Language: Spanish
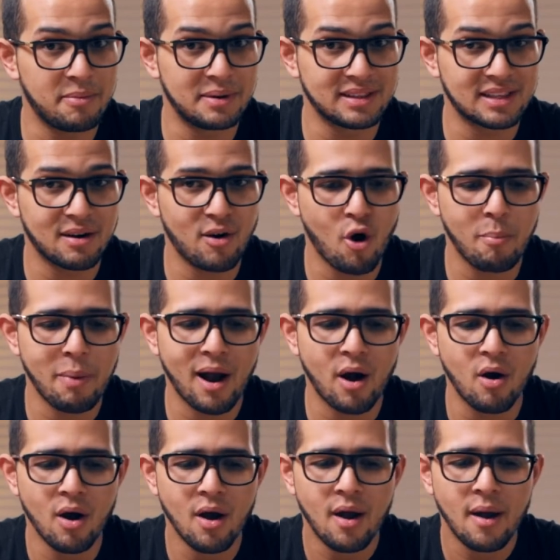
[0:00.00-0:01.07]
primer trabajo
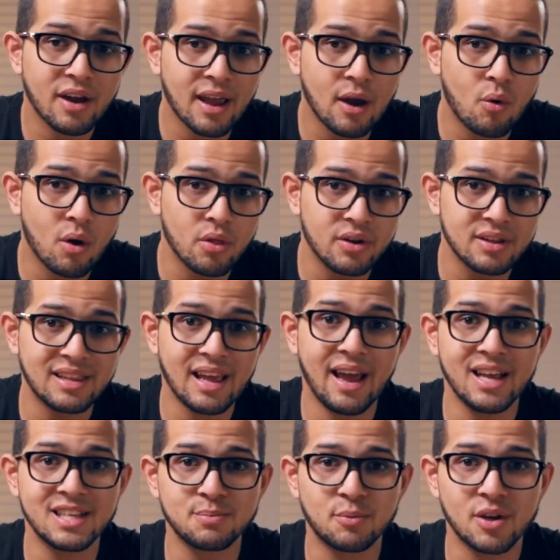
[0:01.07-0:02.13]
pago, que cuando
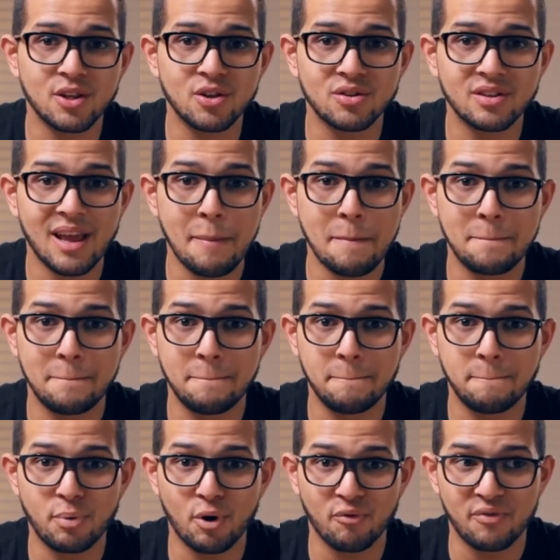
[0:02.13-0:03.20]
estás exponiéndote
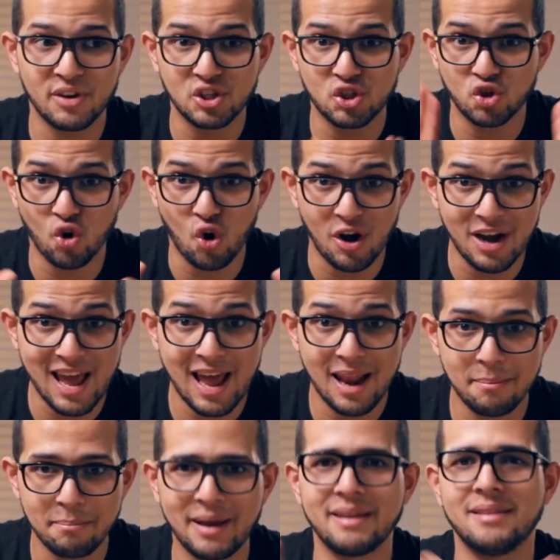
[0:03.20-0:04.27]

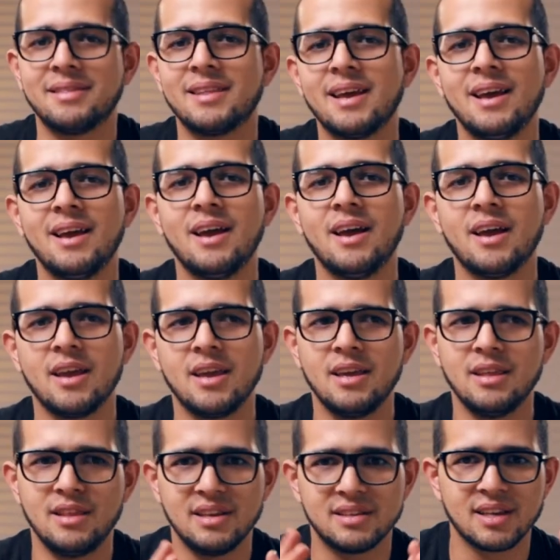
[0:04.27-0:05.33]
profesionalmente
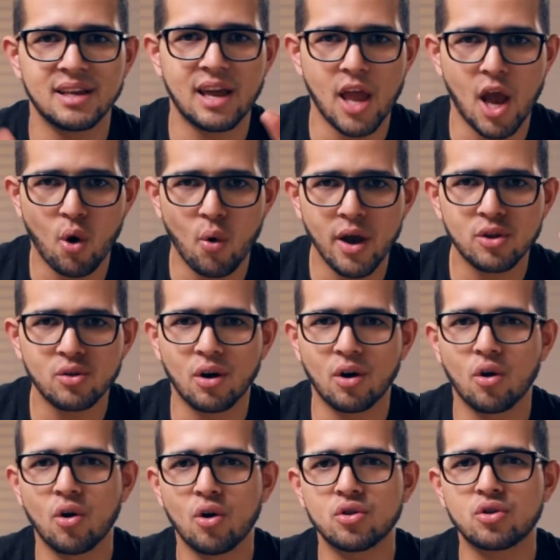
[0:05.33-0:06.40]
y dices que hago esto,
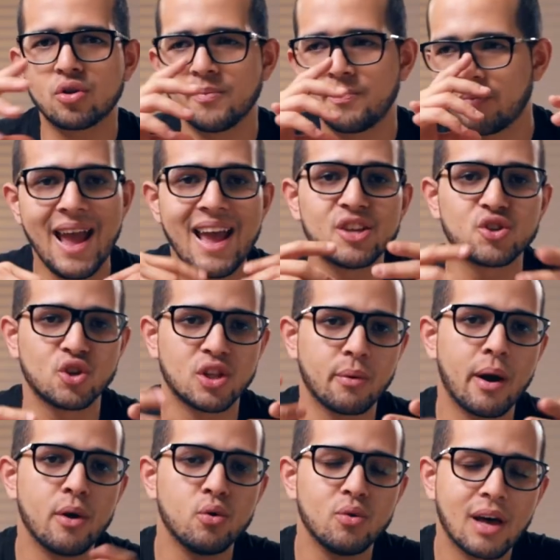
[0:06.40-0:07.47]
algo otro, eso te
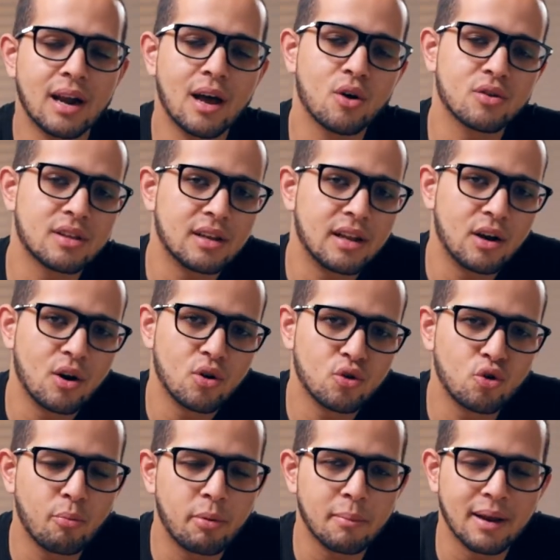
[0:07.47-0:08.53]
va a ayudar a obtener
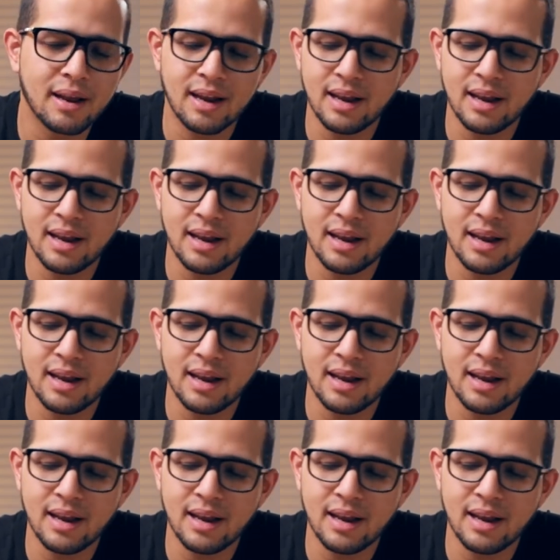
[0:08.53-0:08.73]
tu primer